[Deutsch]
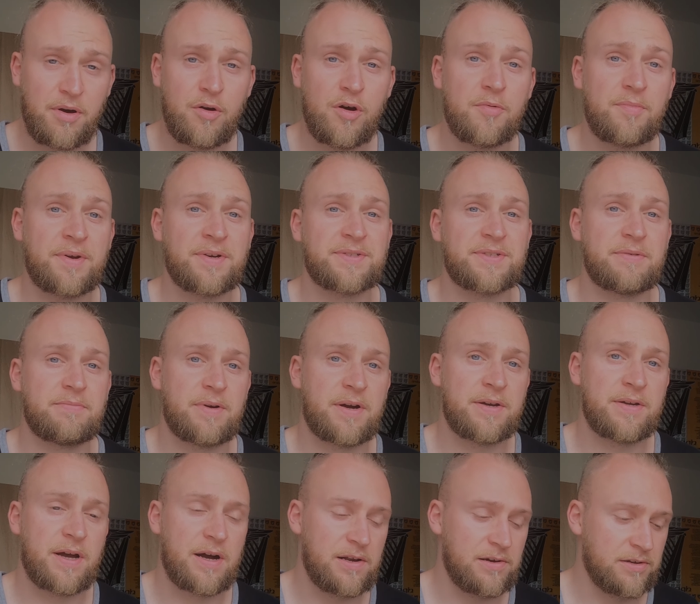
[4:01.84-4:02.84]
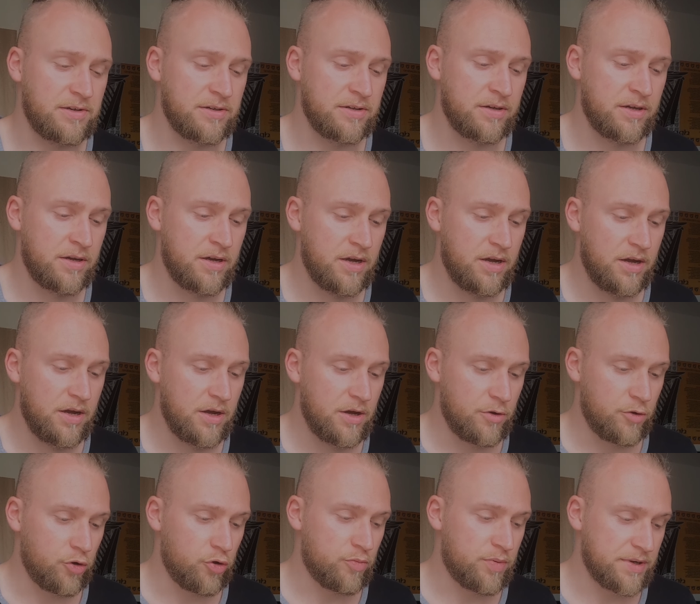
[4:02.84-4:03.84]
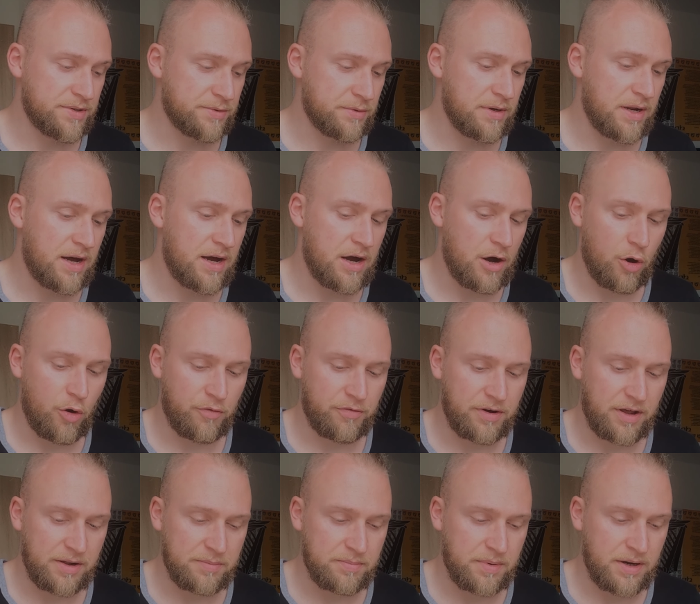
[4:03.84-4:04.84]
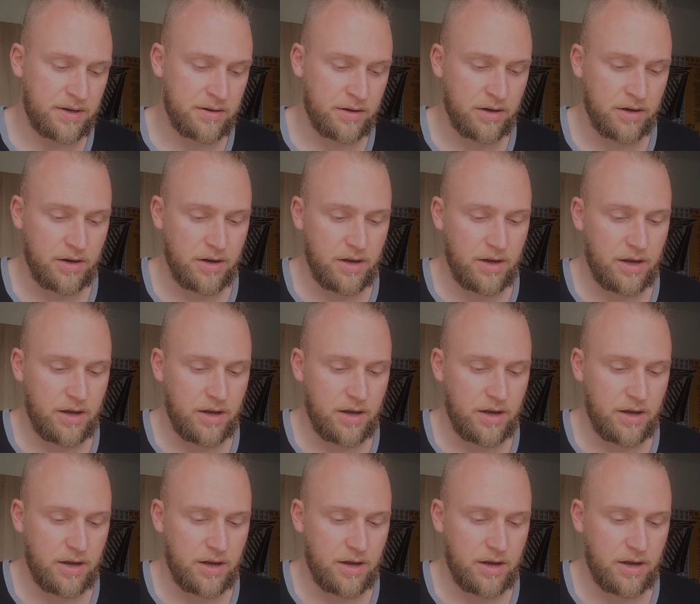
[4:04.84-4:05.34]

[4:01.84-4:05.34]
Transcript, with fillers: Powerbanks dabei, alle über Solar aufladbar.